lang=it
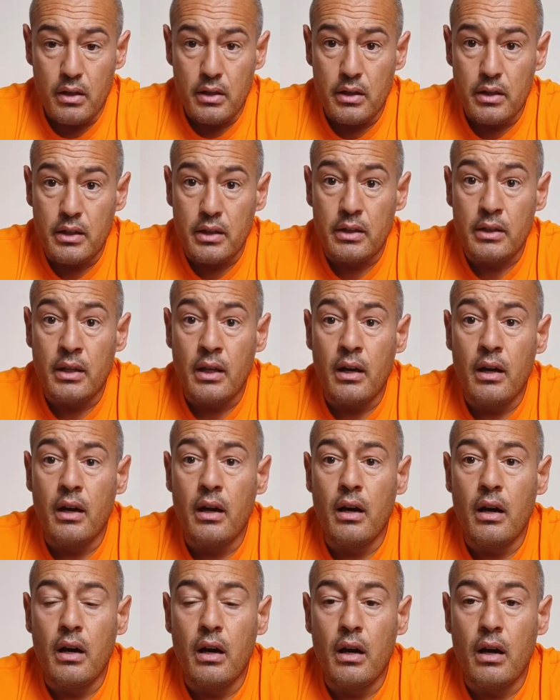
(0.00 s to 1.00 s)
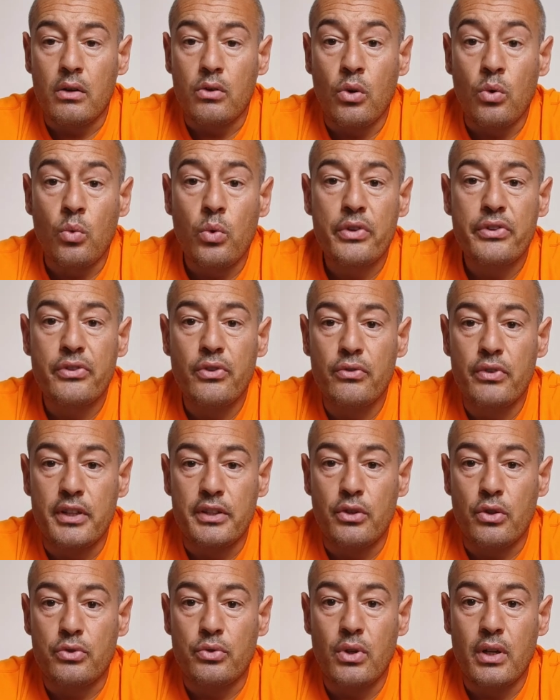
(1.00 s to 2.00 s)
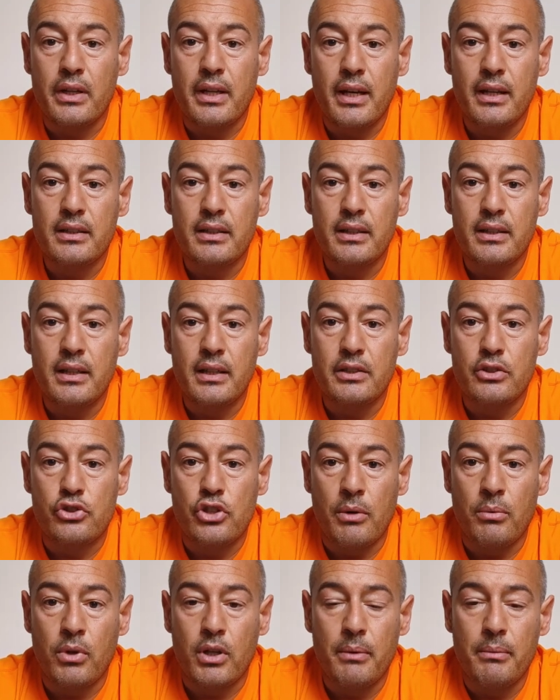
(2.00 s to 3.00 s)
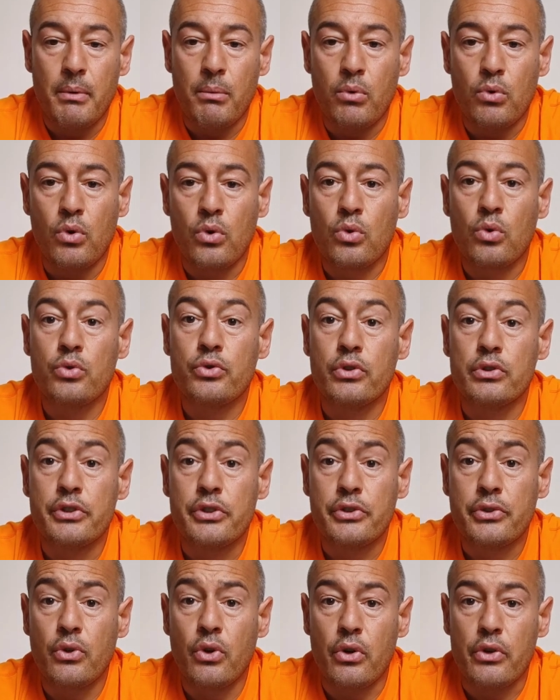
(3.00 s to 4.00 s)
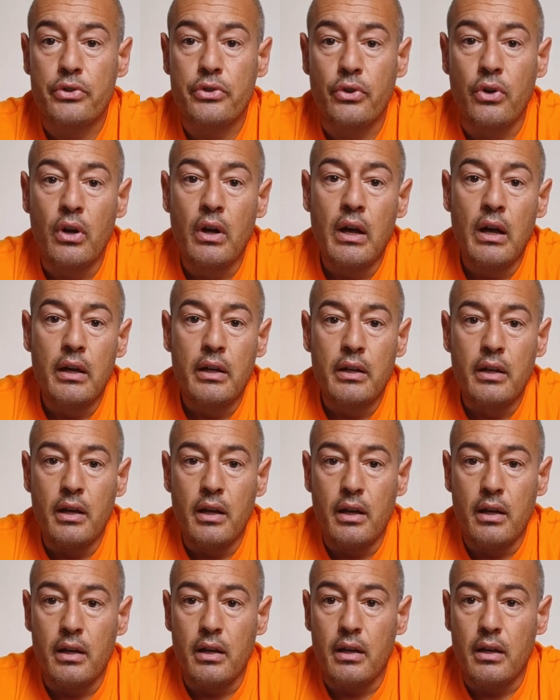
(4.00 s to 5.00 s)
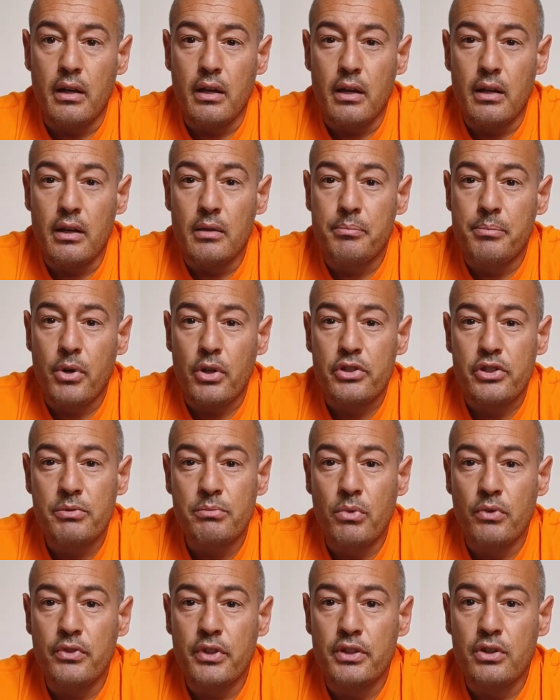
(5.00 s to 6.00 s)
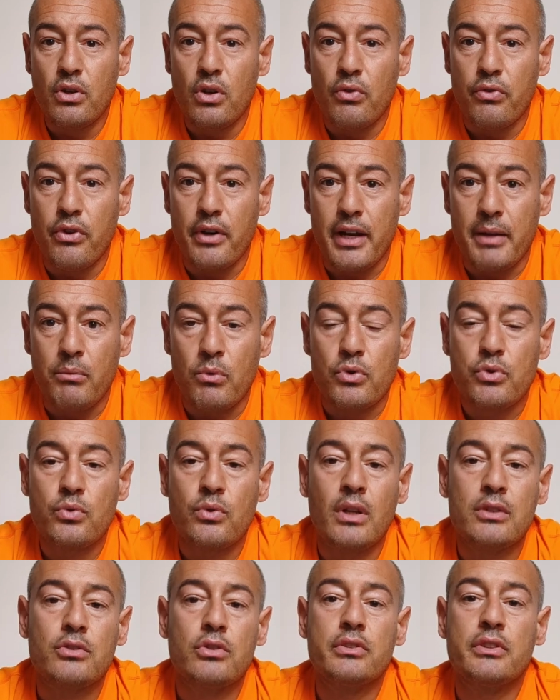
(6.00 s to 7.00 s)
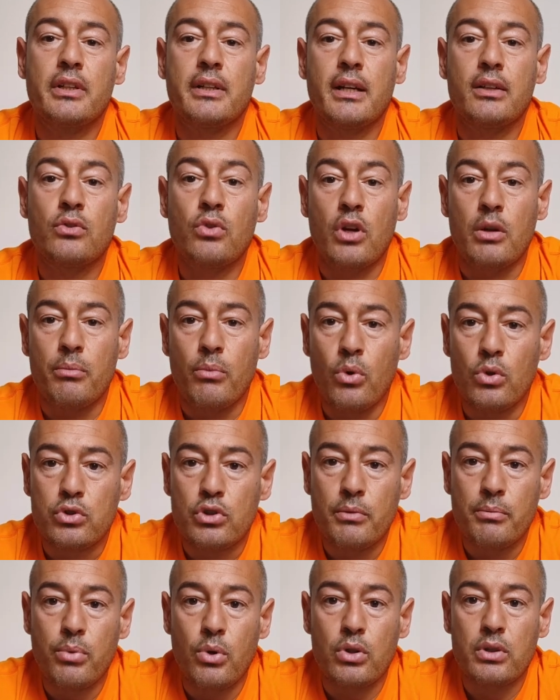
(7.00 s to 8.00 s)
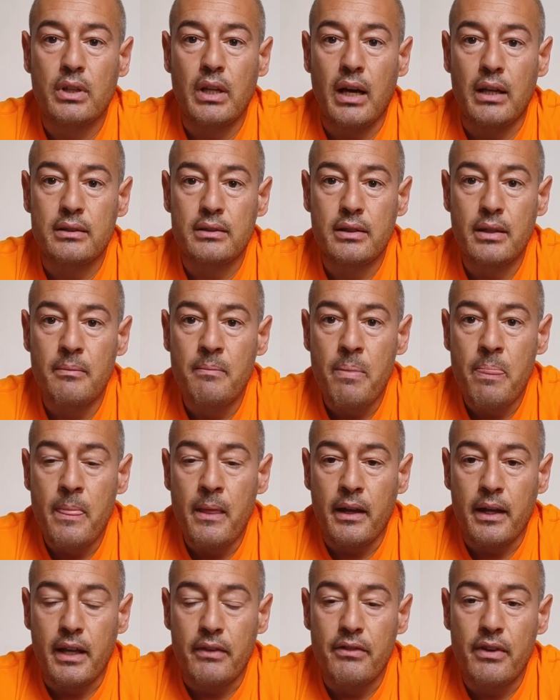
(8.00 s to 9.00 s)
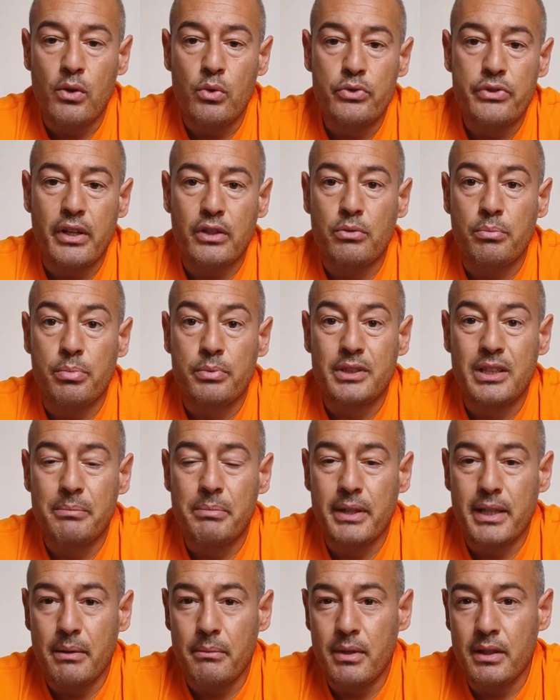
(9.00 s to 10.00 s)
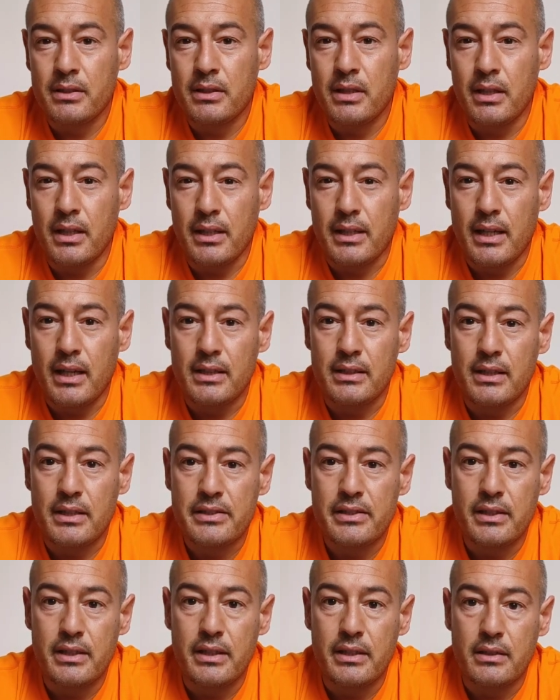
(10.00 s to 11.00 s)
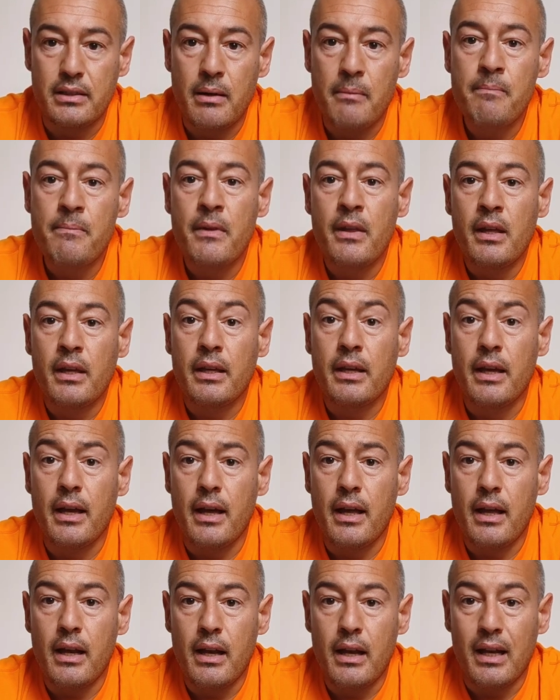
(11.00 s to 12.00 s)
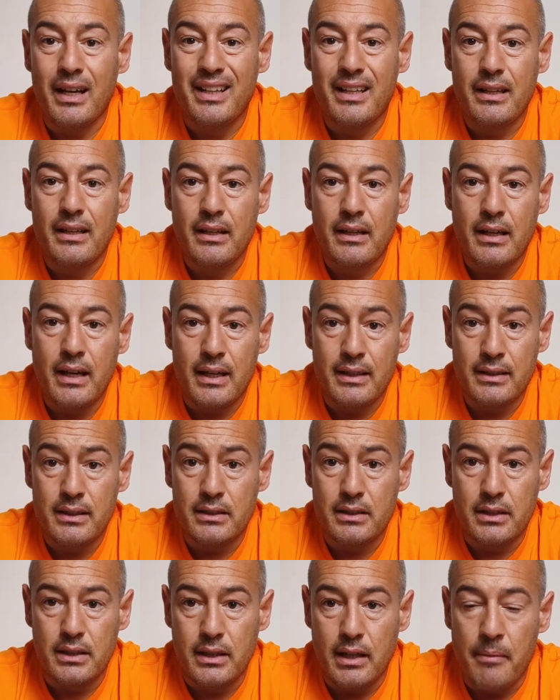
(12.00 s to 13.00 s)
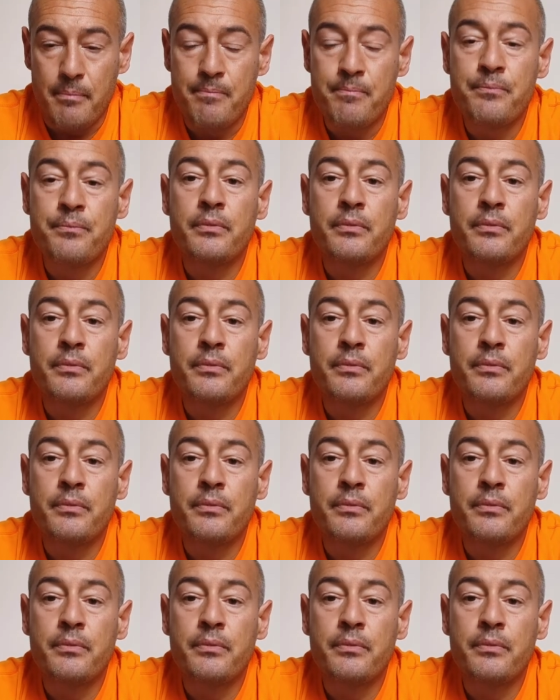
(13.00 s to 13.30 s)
In, uh, con questo video sulla creatina diciamo che abbiamo concluso il discorso. Eh, il prossimo video lo faremo su un altro integratore molto importante che viene usato tipicamente nei cani da slitta, che è la carnitina.